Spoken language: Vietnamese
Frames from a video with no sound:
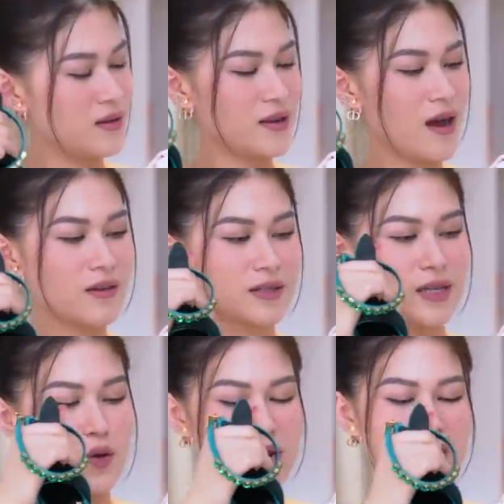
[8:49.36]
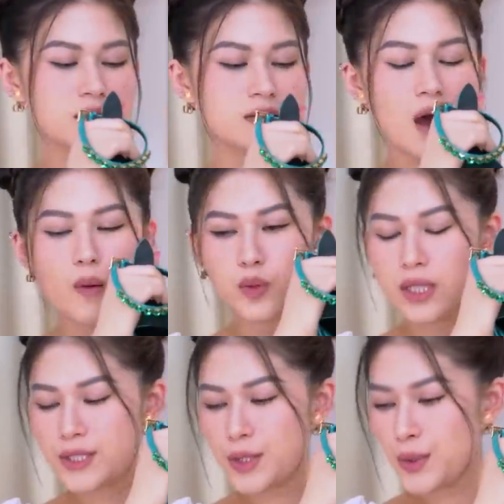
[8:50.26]
Đó, thì đôi này nó hơi to một tí
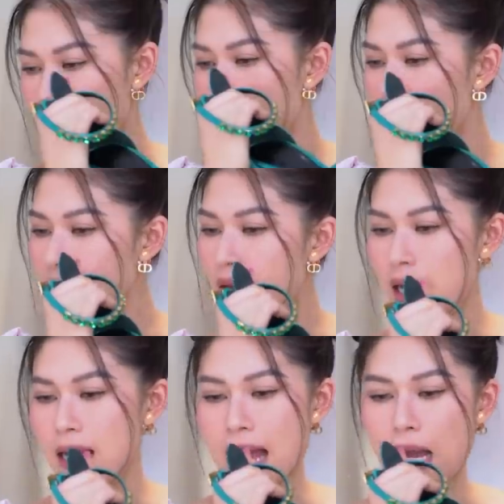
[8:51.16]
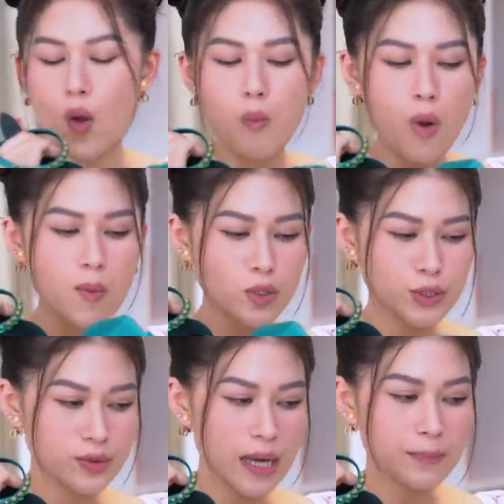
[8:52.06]
xíu. Cái vấn đề là cùng một cái bộ
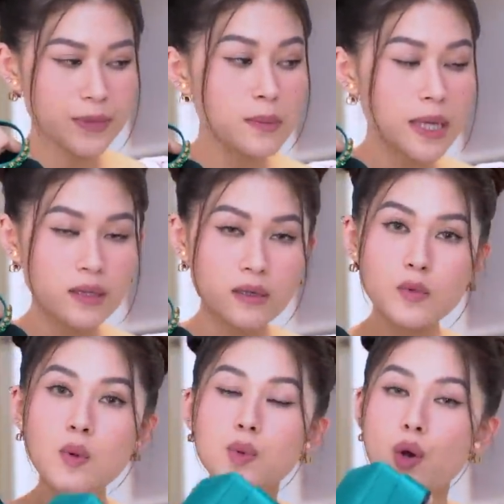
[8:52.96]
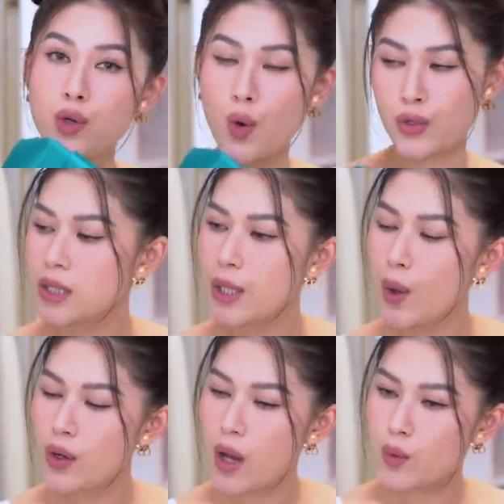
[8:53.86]
sưu tập Tâm đã từng mua một đôi rồi. Thì
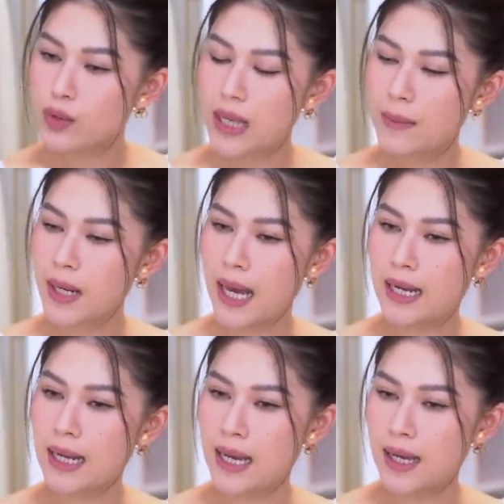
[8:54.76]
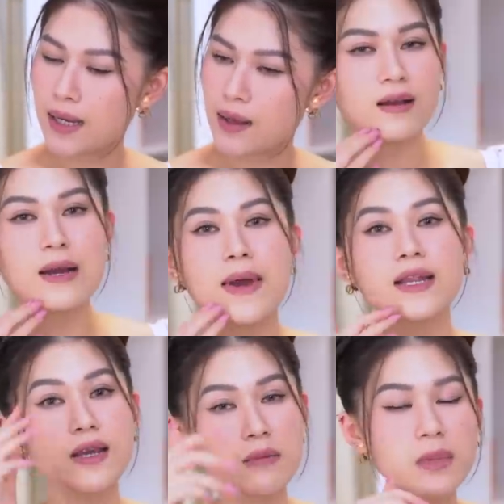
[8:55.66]
đôi đó của Tâm lại là, các bạn
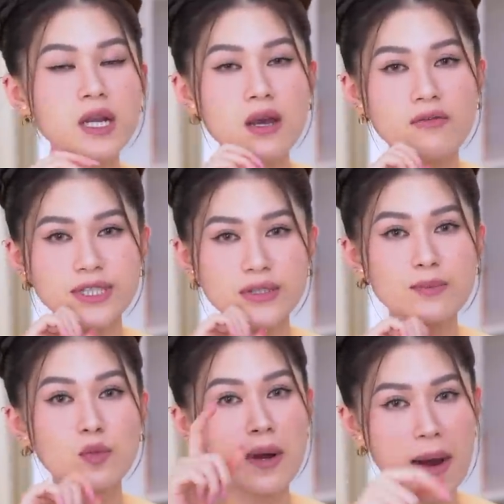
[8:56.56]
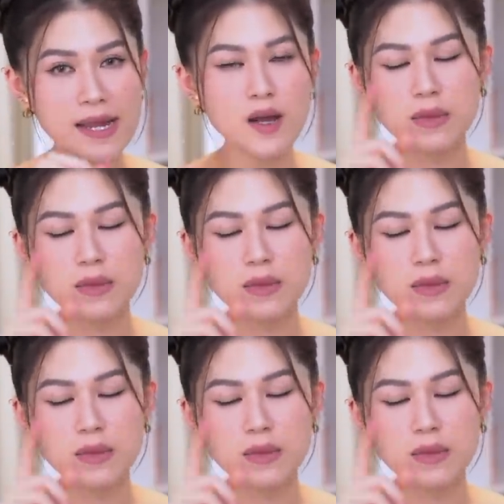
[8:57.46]
biết lý do vì sao Tâm mua 37 không?